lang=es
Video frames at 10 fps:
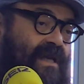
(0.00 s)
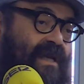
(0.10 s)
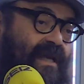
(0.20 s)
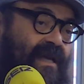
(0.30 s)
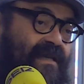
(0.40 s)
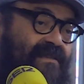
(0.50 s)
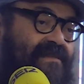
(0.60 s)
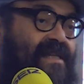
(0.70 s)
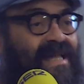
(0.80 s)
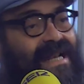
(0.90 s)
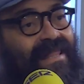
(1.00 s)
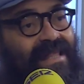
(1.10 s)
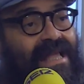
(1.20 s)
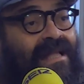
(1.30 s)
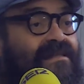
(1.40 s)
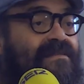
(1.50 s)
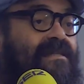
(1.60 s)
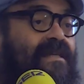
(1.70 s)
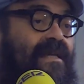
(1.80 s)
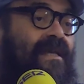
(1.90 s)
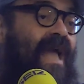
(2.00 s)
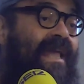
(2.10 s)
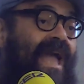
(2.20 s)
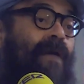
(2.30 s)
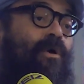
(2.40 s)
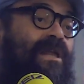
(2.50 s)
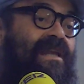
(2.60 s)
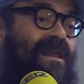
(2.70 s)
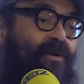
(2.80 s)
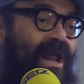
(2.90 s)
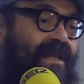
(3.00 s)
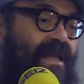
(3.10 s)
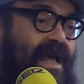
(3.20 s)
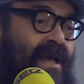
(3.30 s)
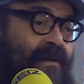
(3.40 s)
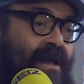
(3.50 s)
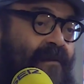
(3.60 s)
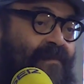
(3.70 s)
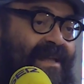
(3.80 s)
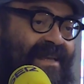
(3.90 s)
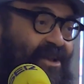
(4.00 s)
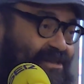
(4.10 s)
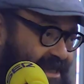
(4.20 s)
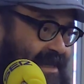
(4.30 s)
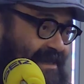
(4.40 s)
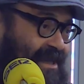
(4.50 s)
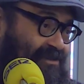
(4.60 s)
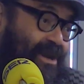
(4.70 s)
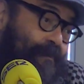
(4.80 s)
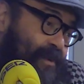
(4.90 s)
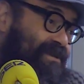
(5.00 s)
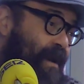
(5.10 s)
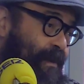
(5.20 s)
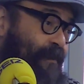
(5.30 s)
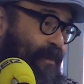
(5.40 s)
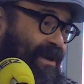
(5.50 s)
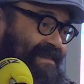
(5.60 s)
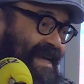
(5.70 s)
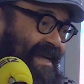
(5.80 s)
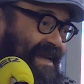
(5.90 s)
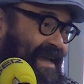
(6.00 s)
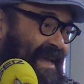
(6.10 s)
eh, se tratara de si hay que abolir la monarquía. Mm. Quiero decir, eh, son las próximas propuestas.